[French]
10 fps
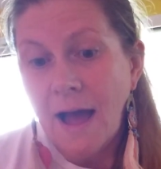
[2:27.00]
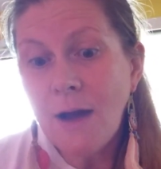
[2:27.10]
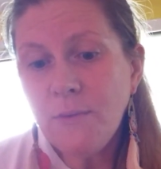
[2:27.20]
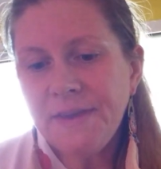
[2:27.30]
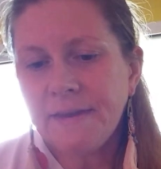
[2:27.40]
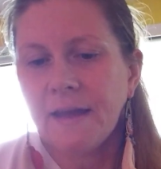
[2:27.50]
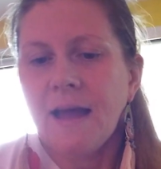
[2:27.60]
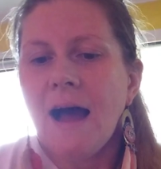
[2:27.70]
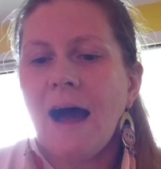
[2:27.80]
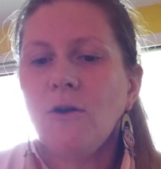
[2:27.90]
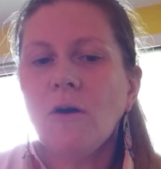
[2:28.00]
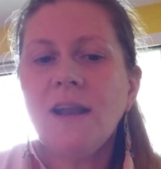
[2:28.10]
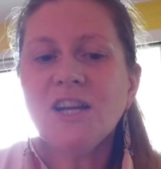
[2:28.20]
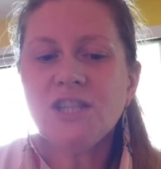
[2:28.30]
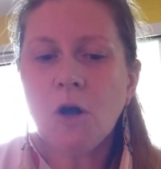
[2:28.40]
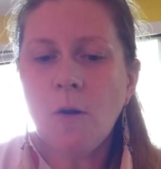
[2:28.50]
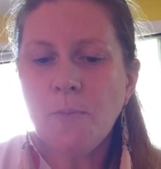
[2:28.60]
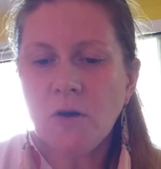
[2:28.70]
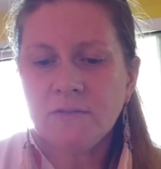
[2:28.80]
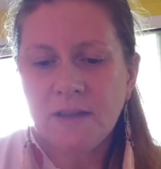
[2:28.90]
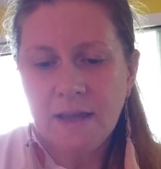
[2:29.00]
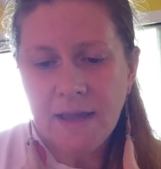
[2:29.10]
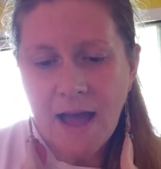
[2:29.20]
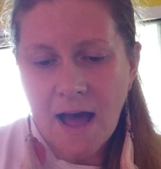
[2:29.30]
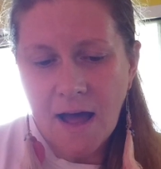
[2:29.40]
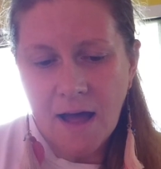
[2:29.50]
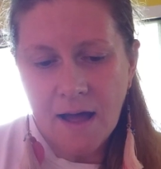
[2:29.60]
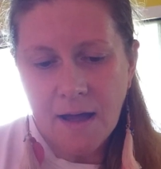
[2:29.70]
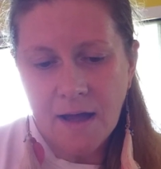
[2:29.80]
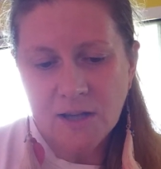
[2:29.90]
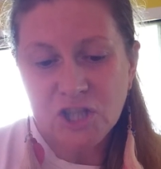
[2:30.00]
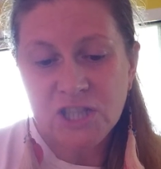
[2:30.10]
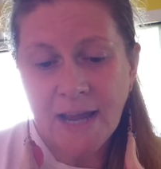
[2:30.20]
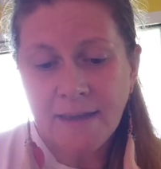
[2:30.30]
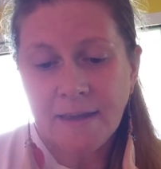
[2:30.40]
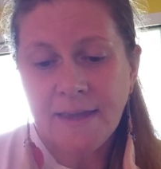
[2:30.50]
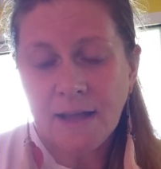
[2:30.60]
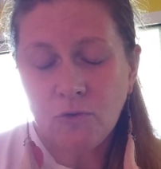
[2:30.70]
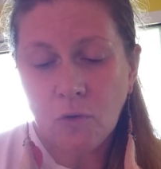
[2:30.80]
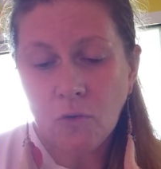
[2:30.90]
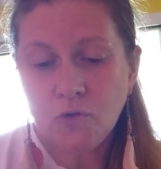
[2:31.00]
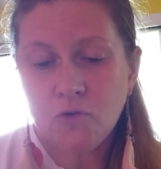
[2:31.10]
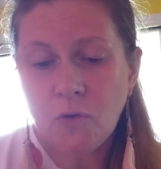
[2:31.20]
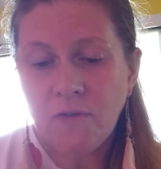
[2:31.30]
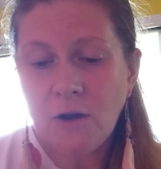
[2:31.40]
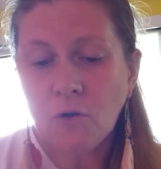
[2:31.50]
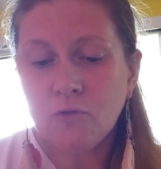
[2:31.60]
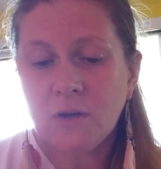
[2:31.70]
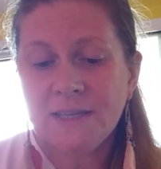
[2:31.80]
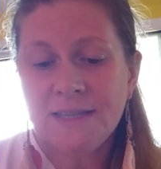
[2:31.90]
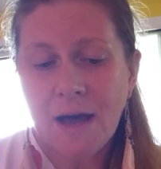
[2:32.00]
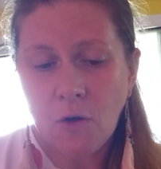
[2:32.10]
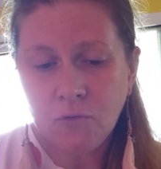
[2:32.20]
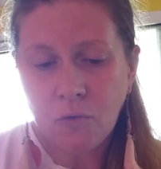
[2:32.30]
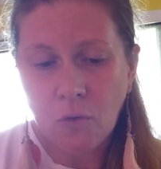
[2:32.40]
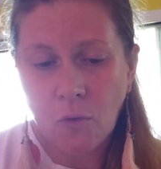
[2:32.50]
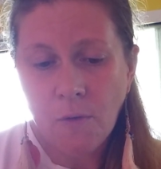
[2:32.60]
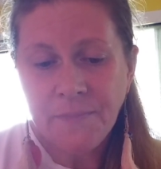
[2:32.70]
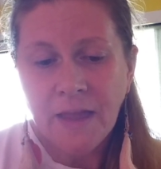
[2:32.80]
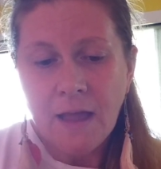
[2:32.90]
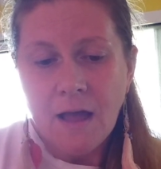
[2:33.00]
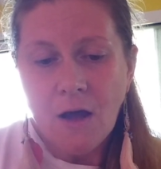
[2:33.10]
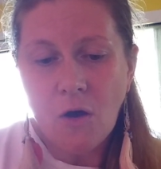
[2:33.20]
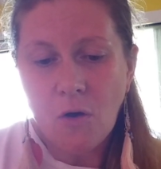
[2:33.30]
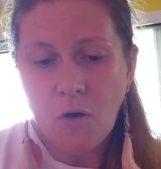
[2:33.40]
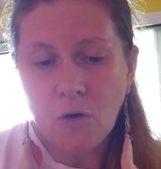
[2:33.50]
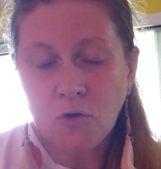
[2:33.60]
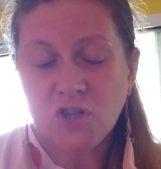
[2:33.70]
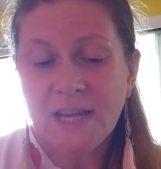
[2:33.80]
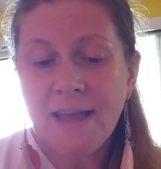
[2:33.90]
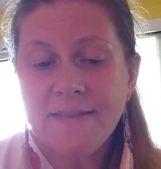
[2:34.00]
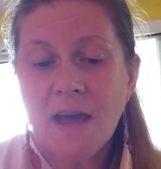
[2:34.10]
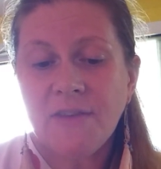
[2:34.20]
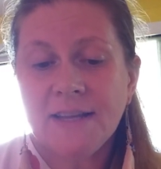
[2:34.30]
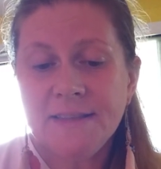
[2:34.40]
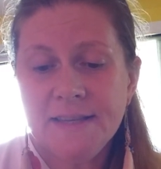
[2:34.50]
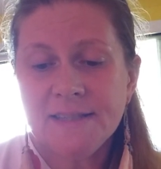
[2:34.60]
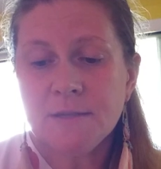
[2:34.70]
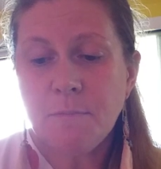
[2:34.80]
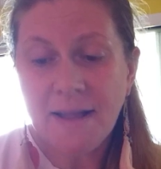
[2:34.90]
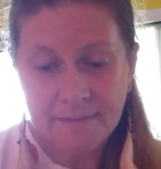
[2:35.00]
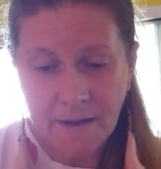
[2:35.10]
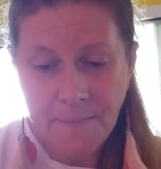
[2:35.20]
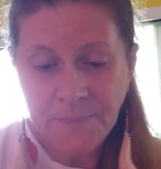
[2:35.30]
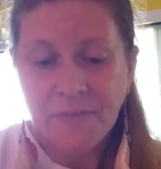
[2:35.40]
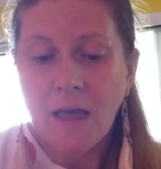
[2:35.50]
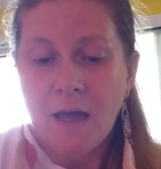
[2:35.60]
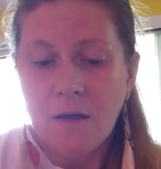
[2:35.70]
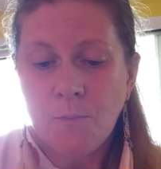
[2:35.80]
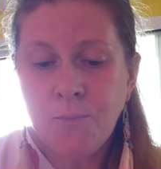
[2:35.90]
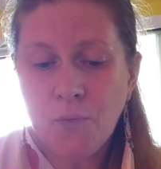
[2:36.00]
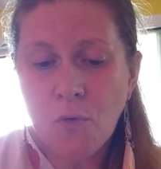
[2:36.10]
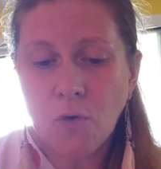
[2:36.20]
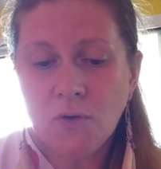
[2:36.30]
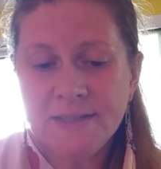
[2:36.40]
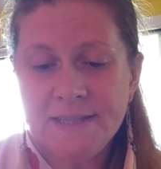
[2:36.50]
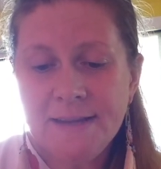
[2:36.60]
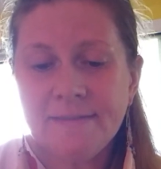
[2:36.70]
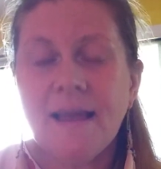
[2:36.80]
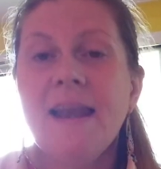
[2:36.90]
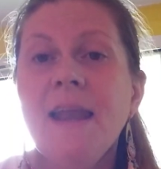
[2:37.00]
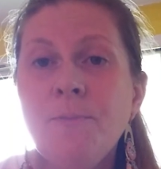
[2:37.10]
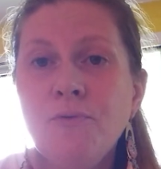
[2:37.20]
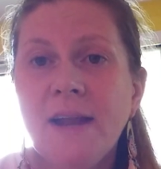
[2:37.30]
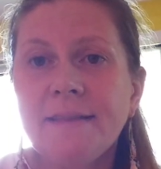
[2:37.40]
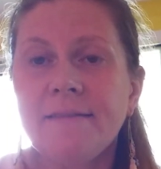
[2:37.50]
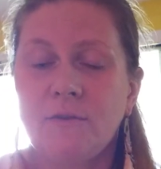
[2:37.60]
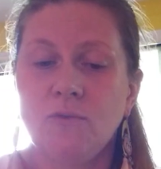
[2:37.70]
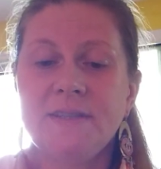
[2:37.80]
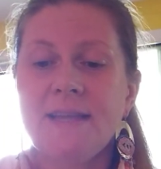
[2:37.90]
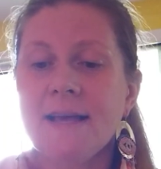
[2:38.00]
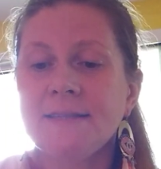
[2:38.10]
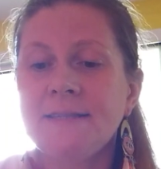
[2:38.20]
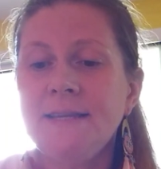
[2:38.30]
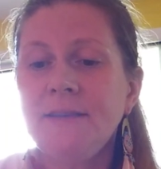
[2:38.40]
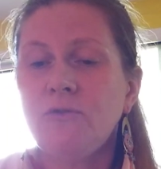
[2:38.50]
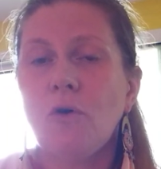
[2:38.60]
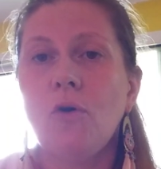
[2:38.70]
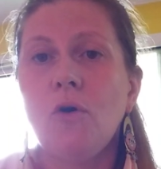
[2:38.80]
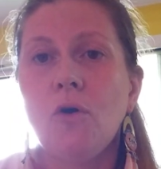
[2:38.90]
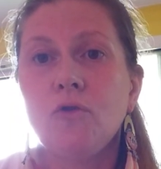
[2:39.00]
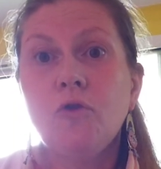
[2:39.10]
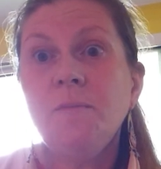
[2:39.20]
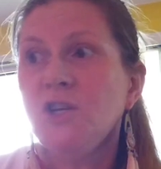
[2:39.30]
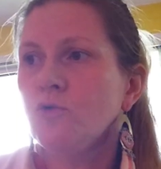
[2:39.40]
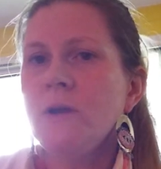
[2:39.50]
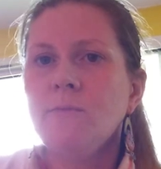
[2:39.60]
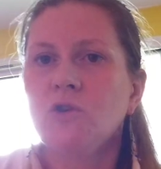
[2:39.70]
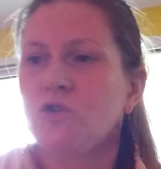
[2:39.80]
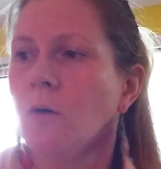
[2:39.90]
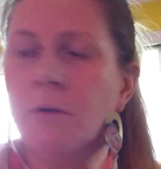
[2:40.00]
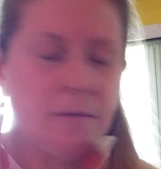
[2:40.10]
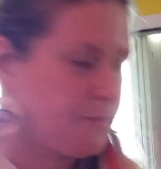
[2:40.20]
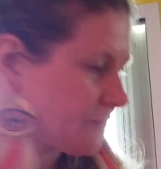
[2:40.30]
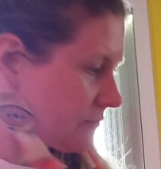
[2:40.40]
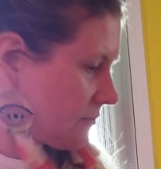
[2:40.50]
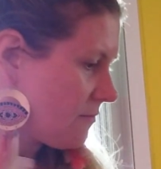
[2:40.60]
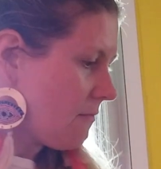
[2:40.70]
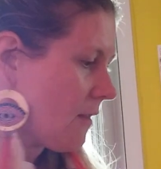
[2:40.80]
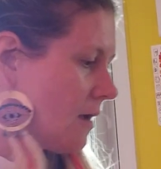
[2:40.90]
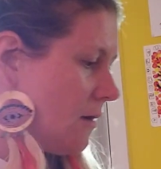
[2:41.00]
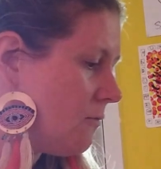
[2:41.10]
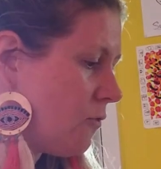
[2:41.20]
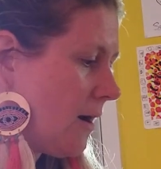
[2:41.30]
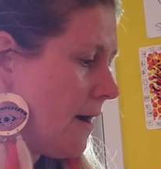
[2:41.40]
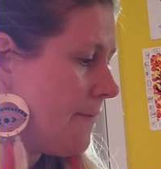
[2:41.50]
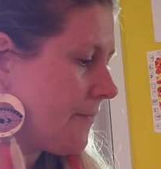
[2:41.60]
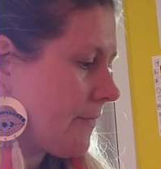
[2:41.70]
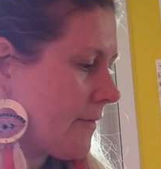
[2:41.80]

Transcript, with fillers: Ah oui, alors là, j'ai remporté un chèque cadeau d'une valeur de 40 euros euh, que j'ai gagné avec Nice Matin pour le site Les Poulettes. Donc c'est un site euh, de bijoux, il me semble. Voilà.